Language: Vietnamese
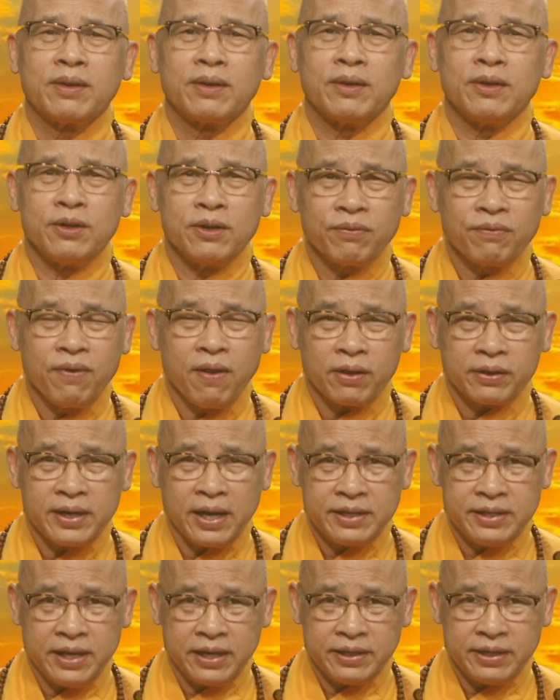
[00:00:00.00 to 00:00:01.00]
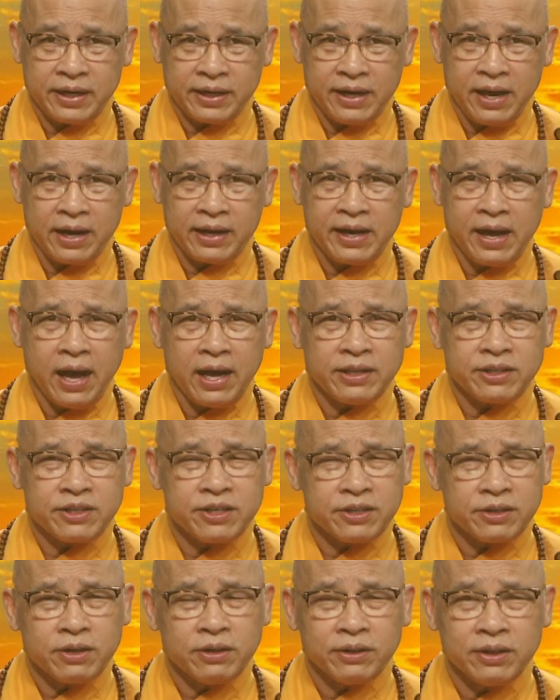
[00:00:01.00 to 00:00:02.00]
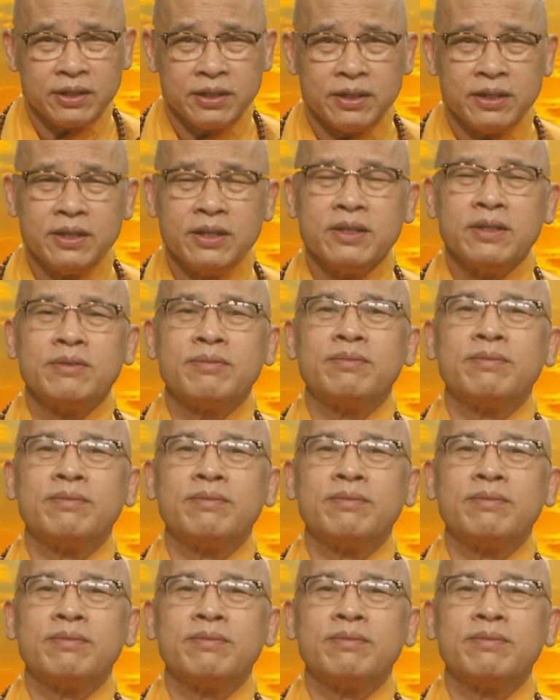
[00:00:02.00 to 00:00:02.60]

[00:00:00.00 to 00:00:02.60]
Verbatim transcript: thì Đức Phật đã dạy rằng là Ngài chỉ có thể